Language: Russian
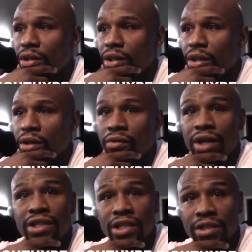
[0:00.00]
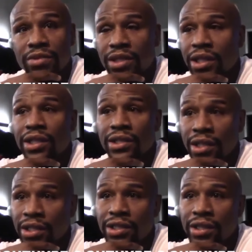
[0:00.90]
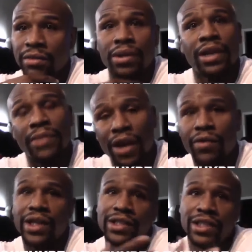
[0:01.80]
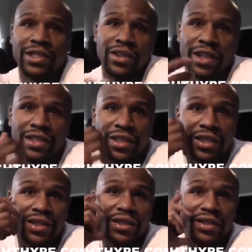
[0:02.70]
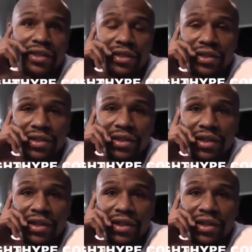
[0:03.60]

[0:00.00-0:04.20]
расизм все еще существует, но я-то не расист, это все, что я имел в виду.